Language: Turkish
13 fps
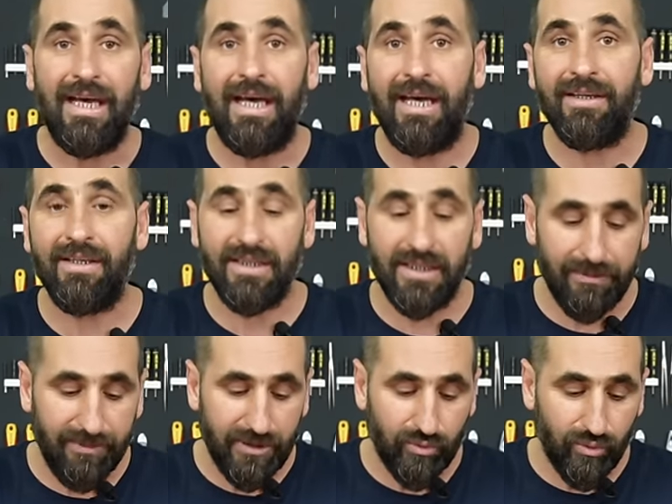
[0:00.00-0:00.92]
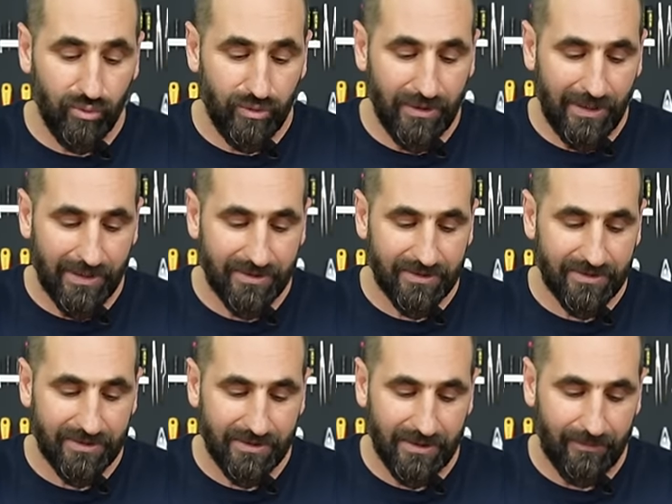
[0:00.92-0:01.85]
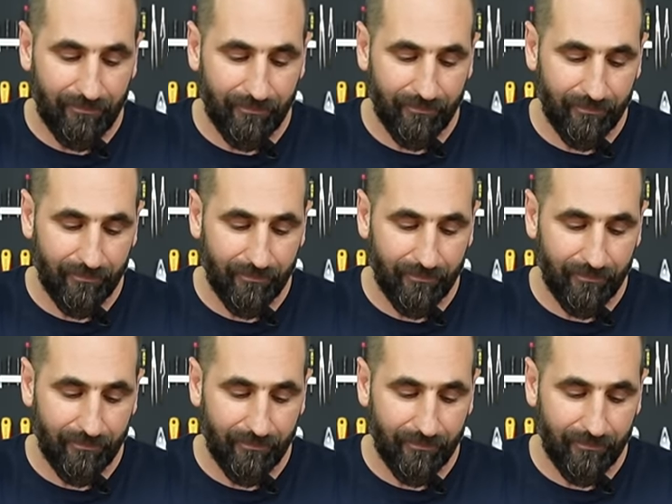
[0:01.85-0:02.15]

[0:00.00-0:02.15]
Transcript: Herhangi bir uydu alıcısını